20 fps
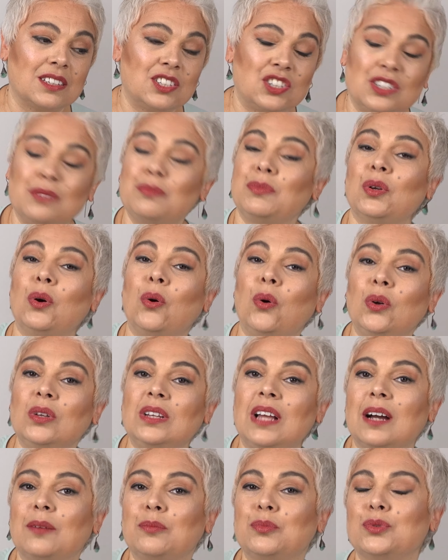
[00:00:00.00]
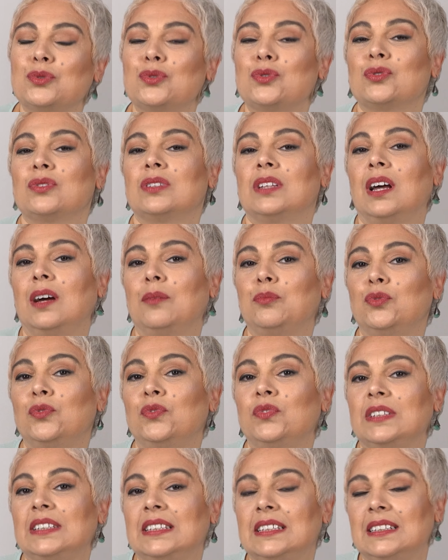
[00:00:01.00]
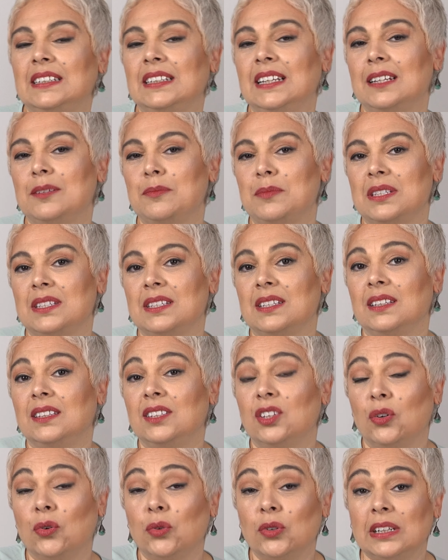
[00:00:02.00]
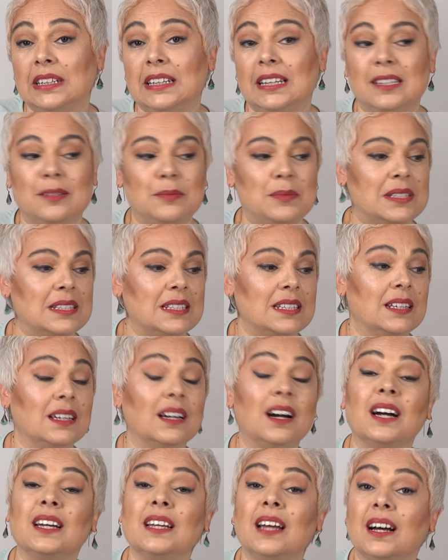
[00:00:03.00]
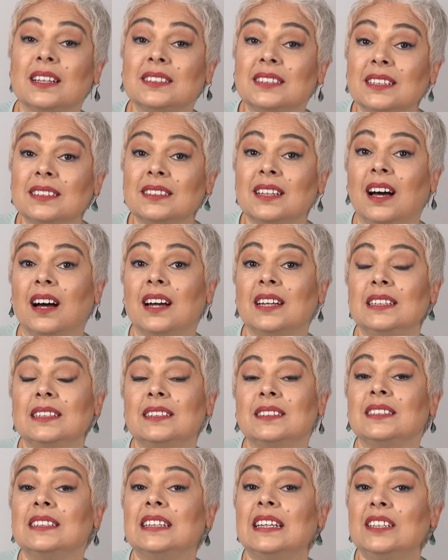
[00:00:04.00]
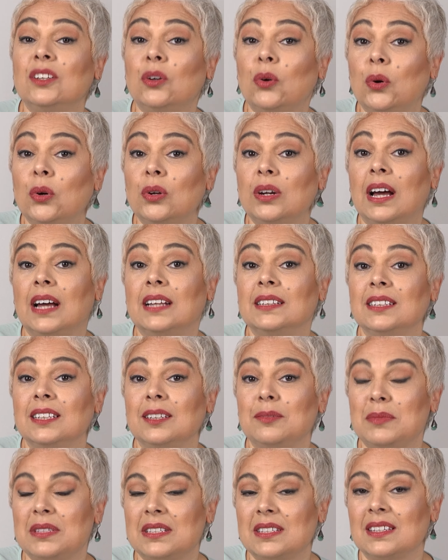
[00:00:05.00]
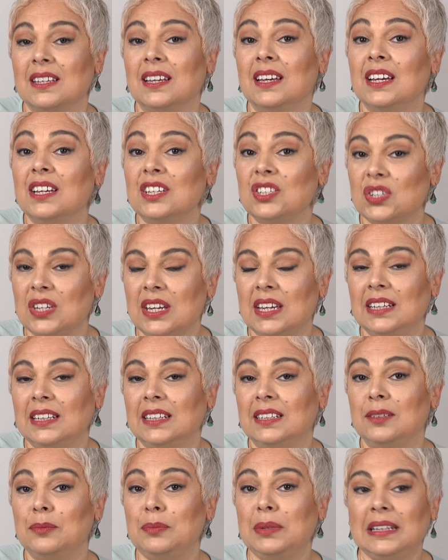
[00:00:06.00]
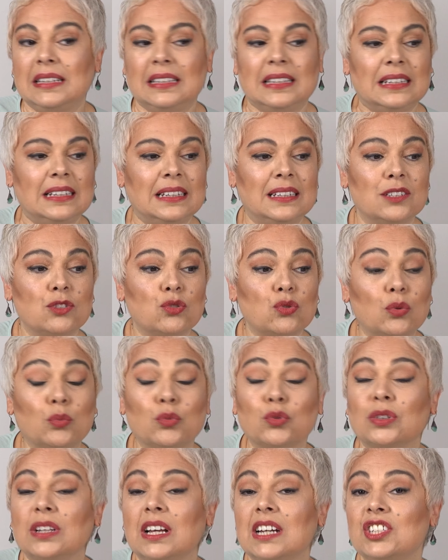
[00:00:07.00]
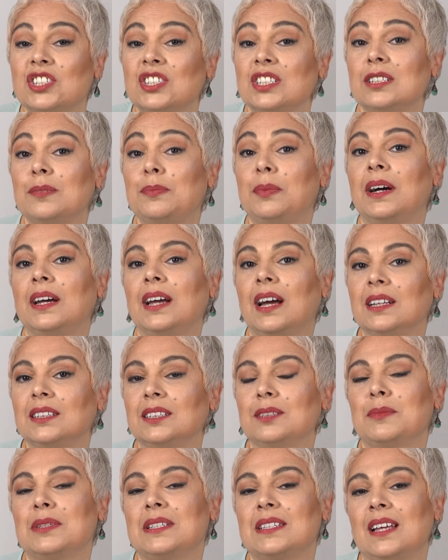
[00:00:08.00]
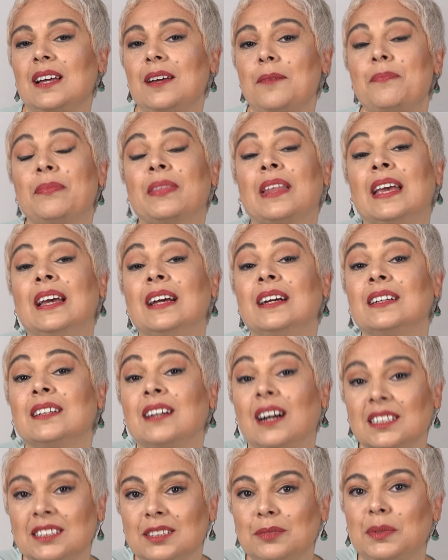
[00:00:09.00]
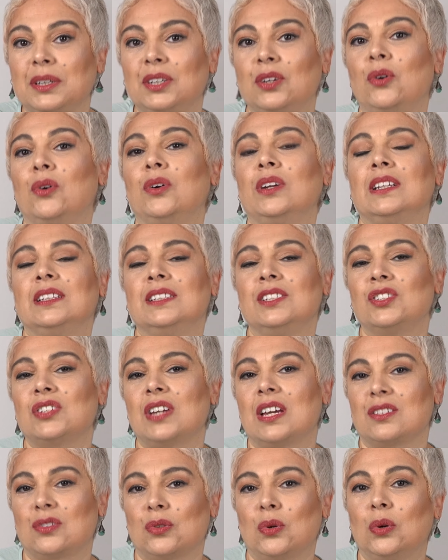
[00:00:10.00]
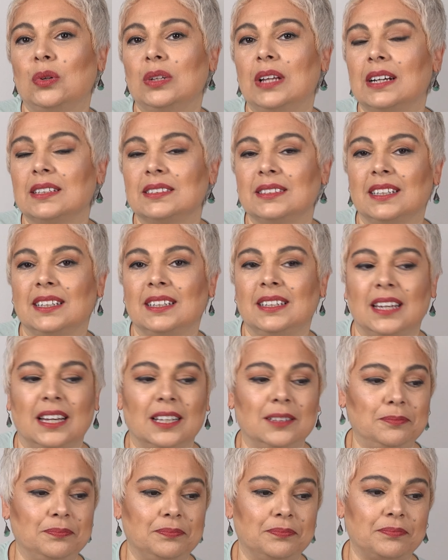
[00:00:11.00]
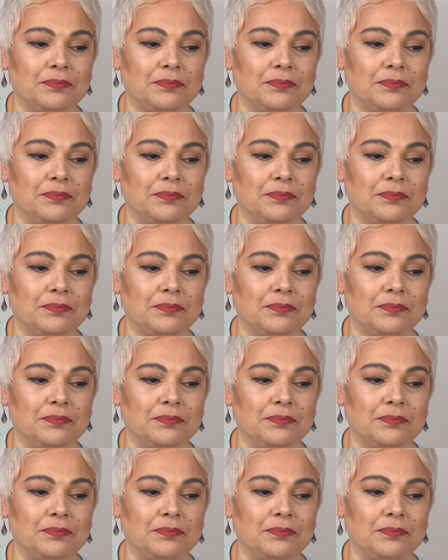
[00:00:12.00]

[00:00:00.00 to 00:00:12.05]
Şimdi Oğlak Burcu'nda bu fikirlerimizi, teorilerimizi, hayata dair yeni öğrendiğimiz şeyleri, bilgileri somutlaştırıp hayatımıza katmayı öğreneceğiz Oğlak'tayken.